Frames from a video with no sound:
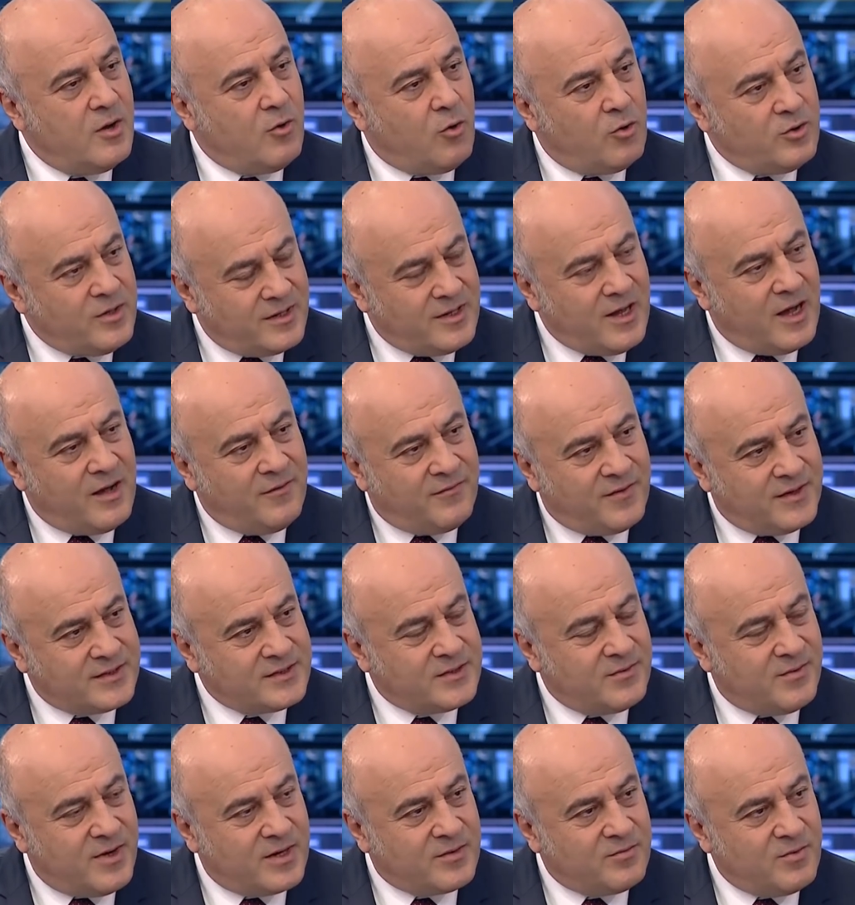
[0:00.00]
Ona daha
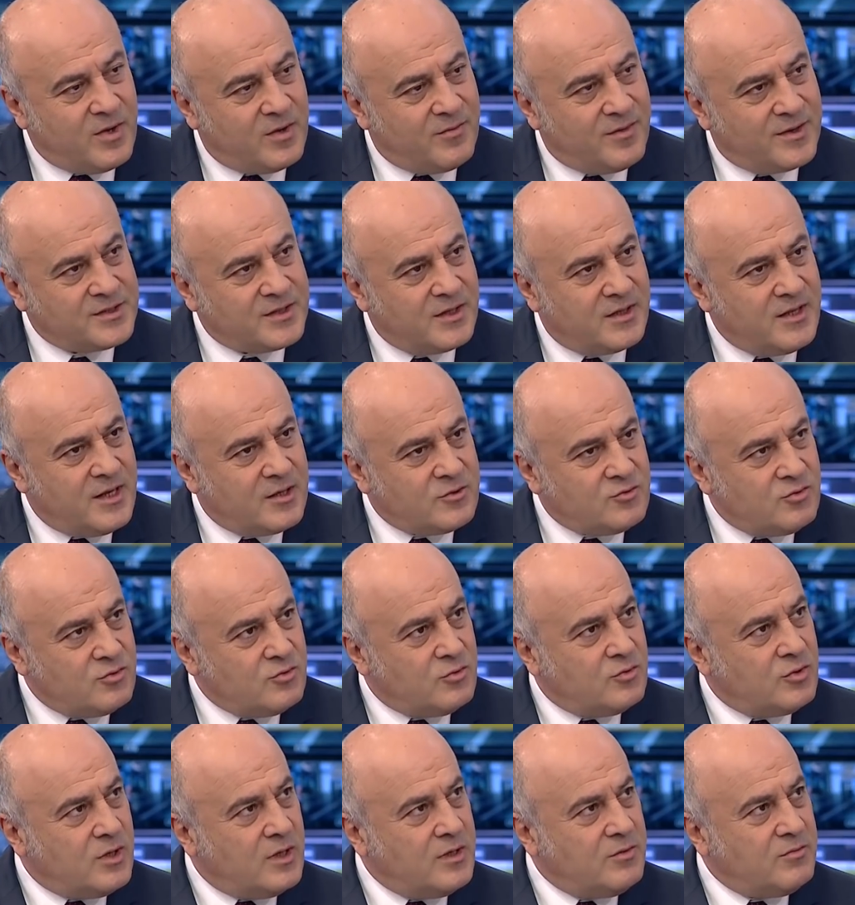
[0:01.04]
fazla bakmaya başladılar.
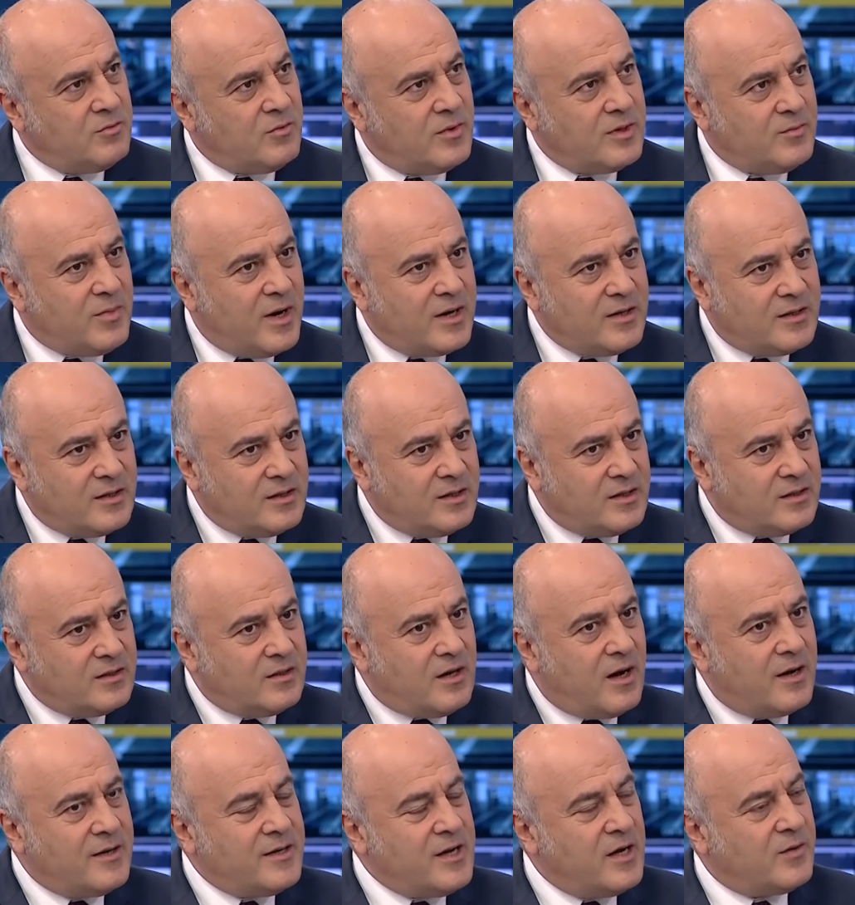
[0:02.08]
Çünkü dediğim gibi hani bankaların
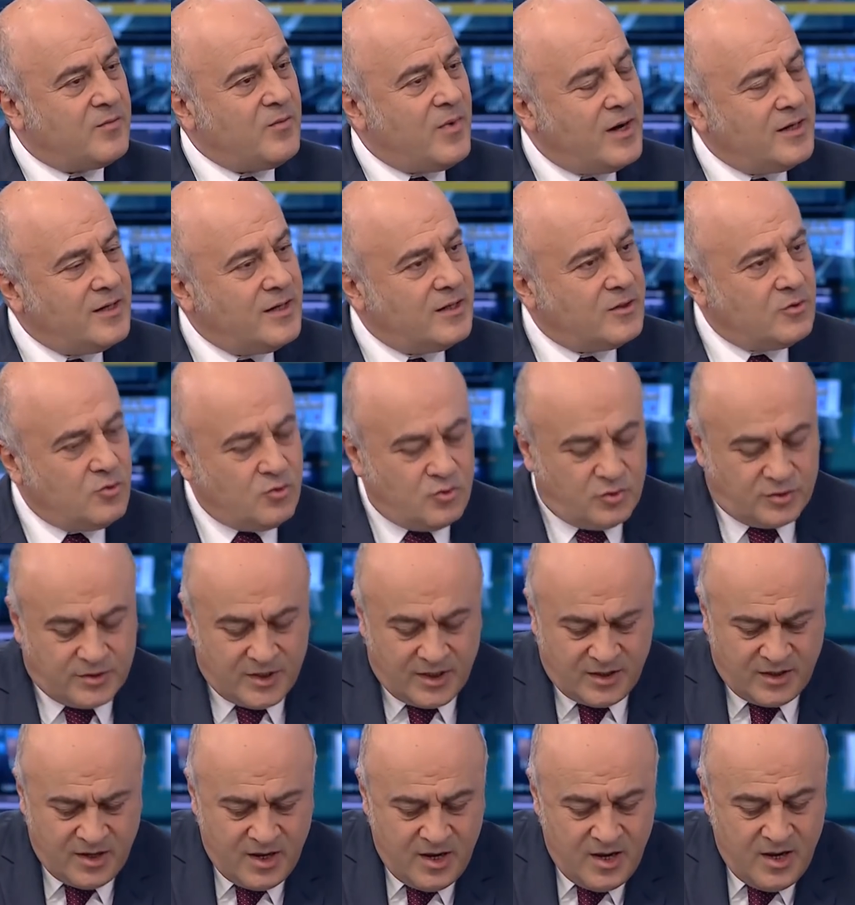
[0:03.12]
kaynak maliyeti
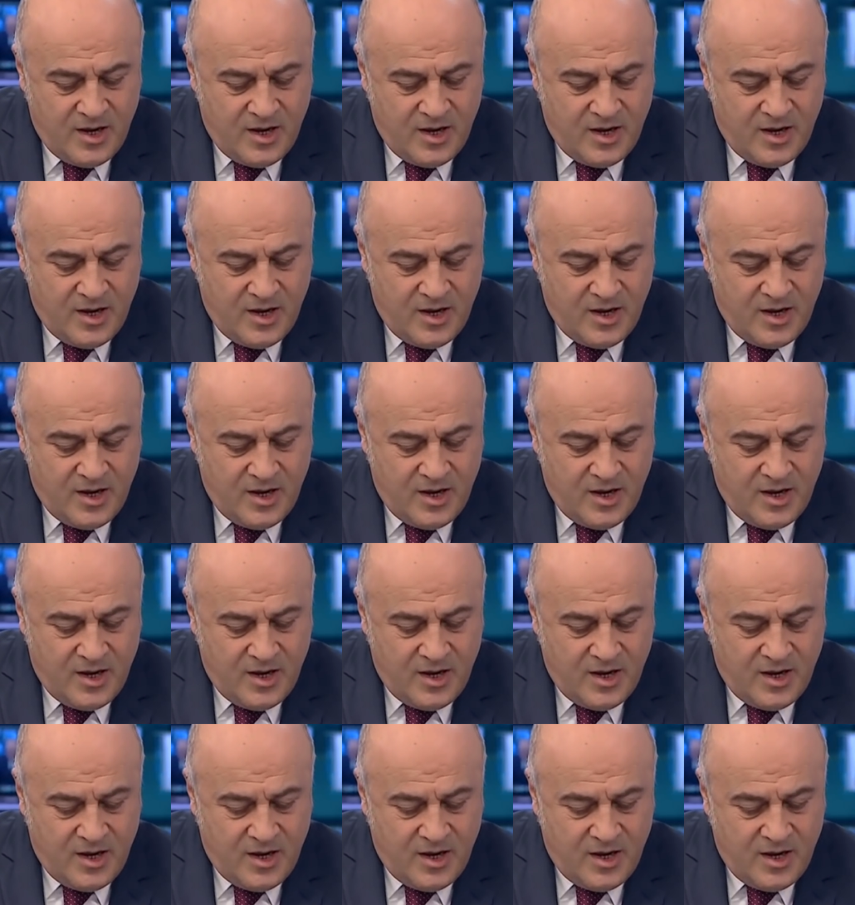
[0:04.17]
yüksek.